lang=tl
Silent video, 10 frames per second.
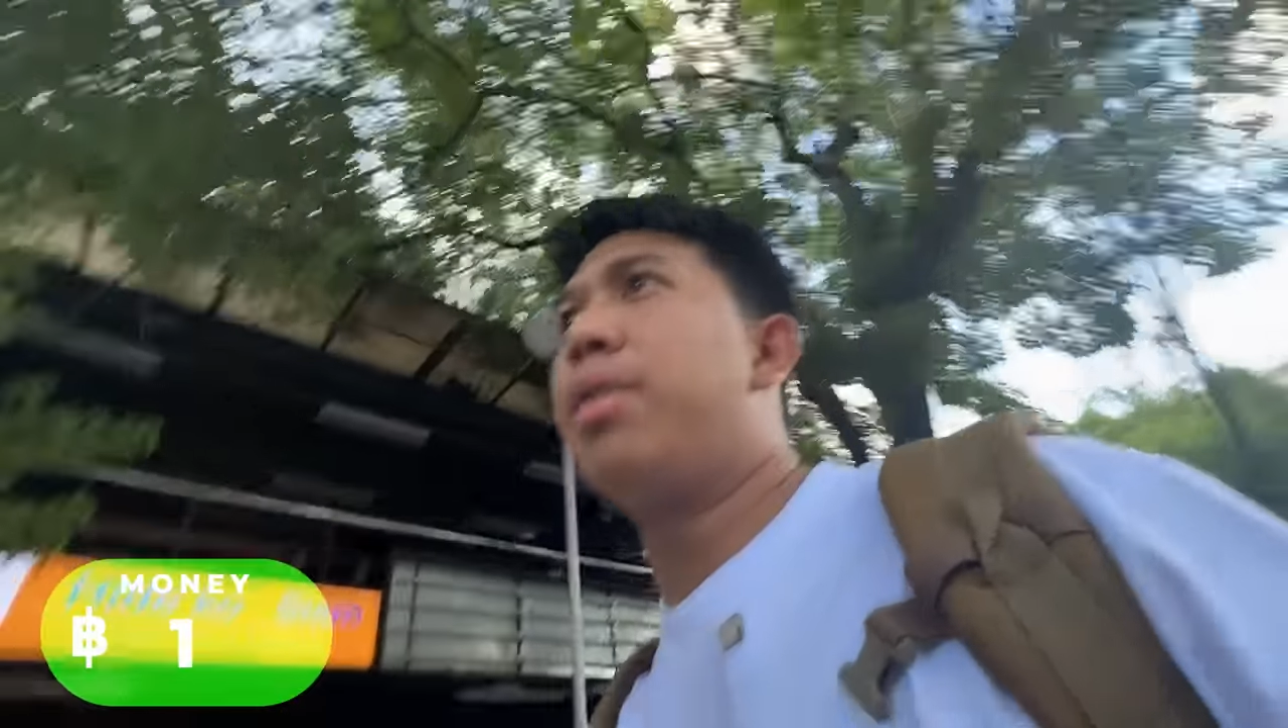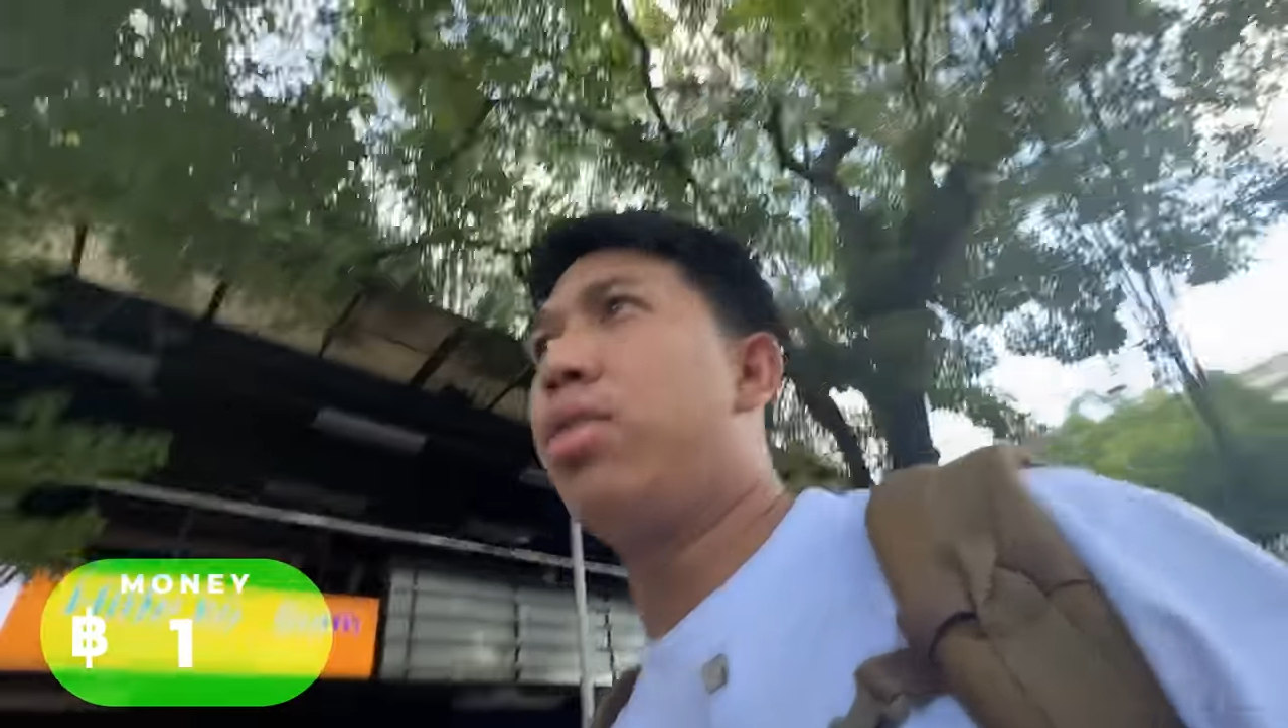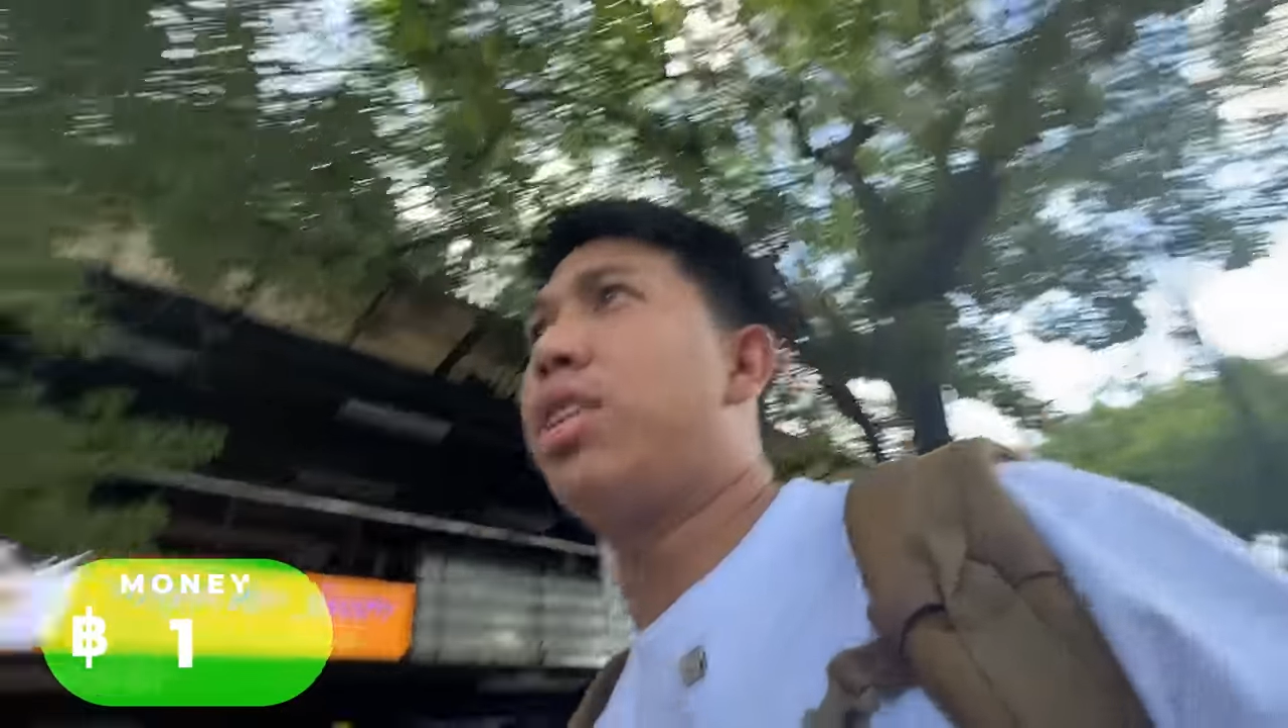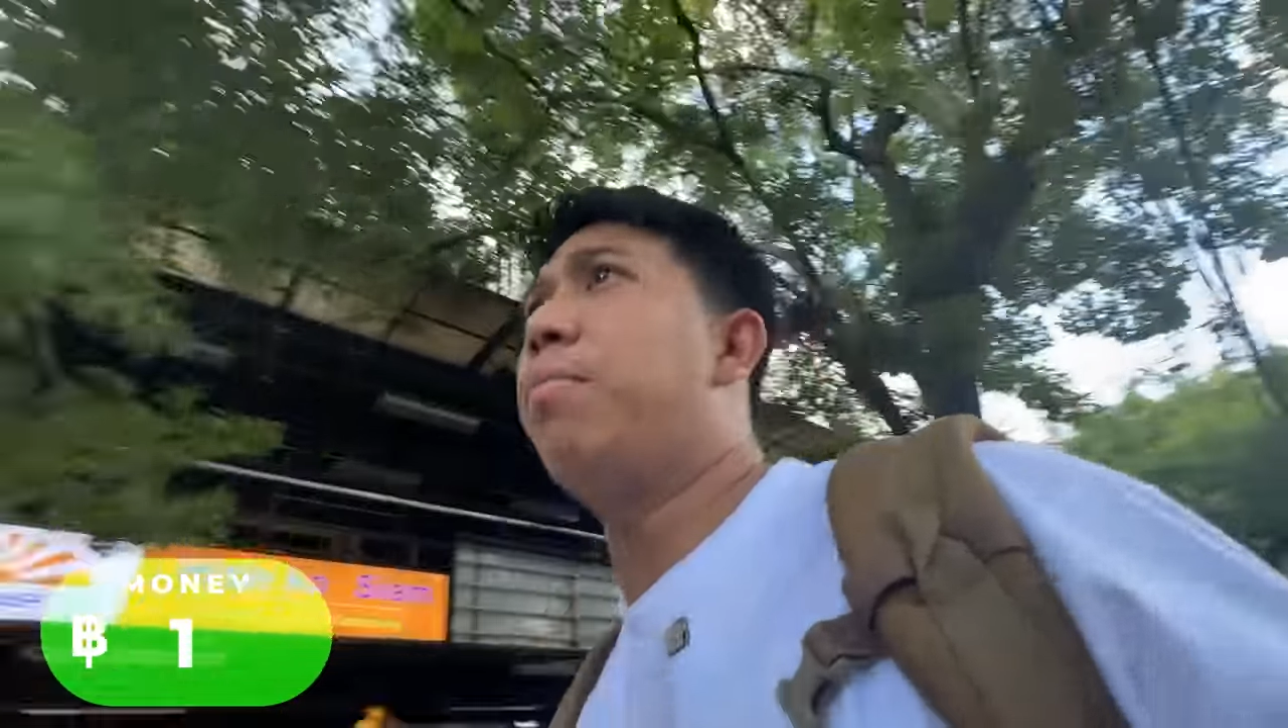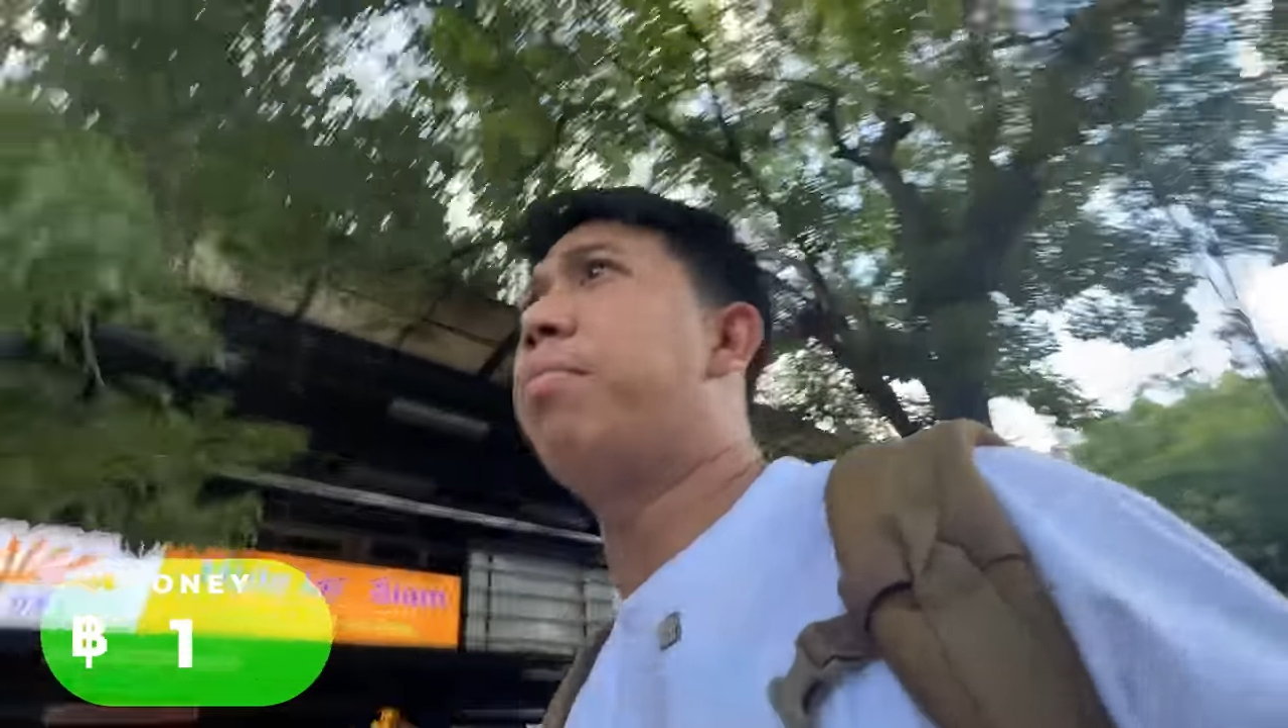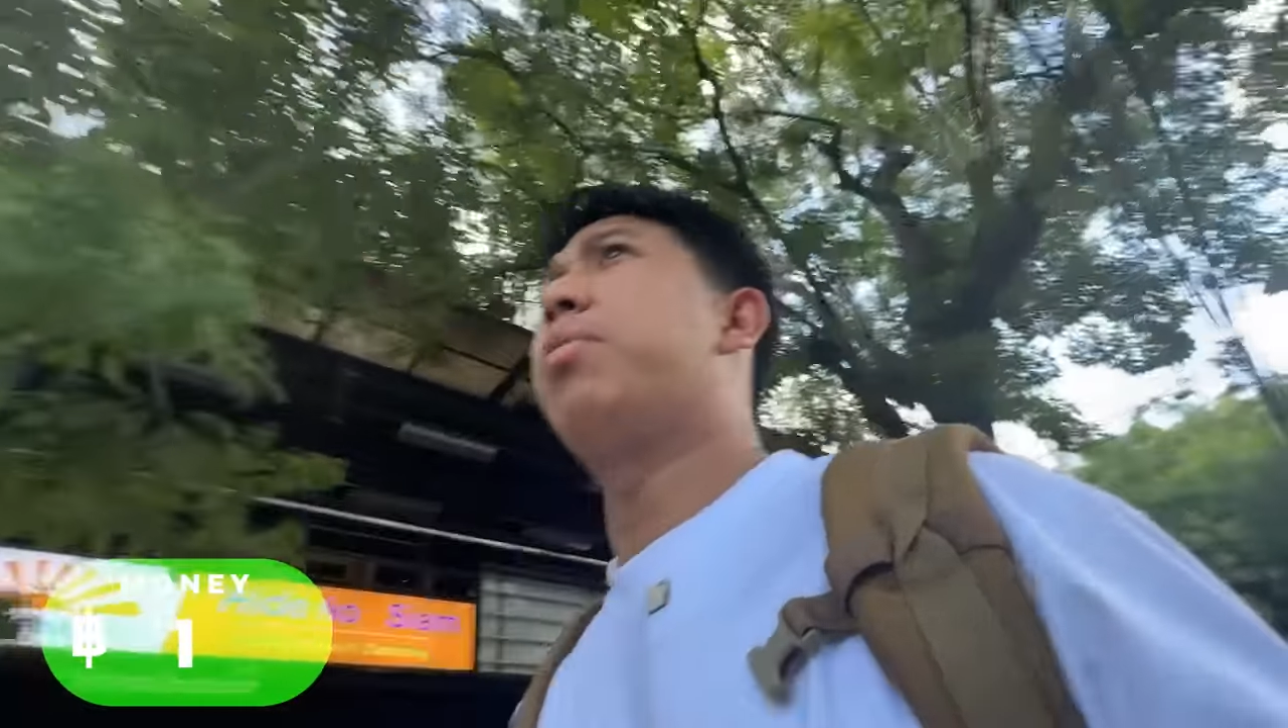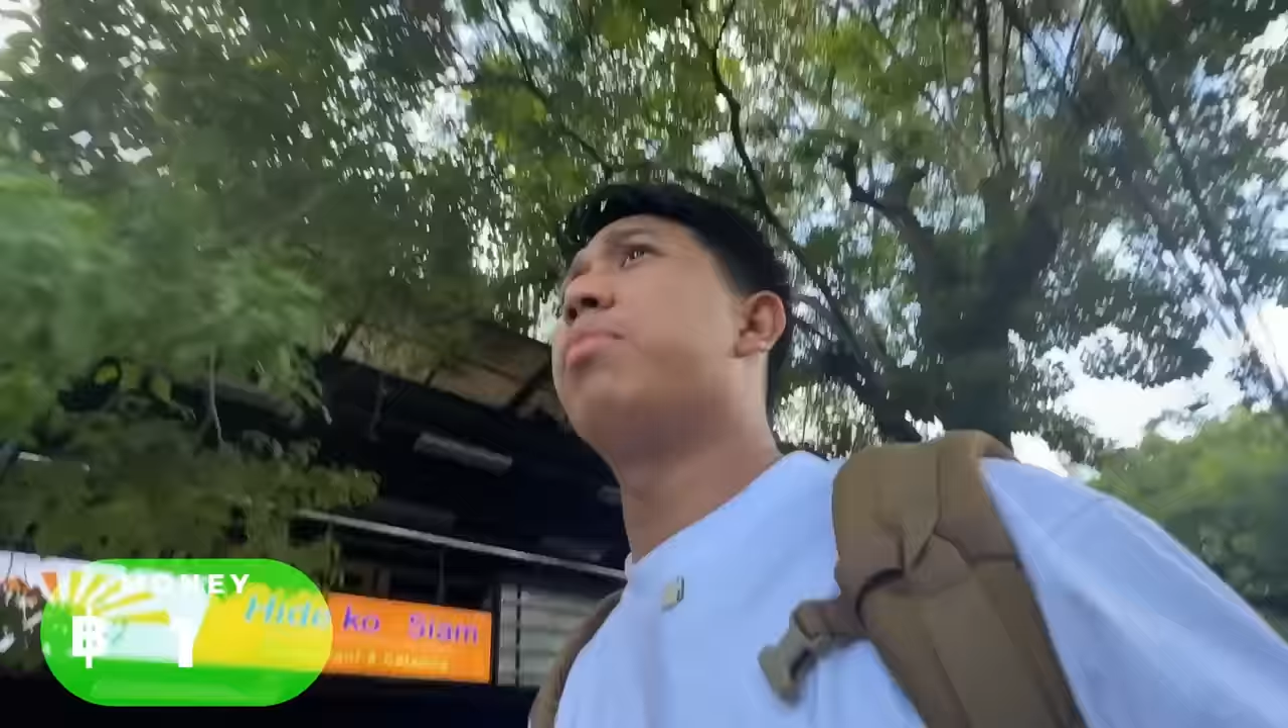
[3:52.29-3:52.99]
Pero syempre,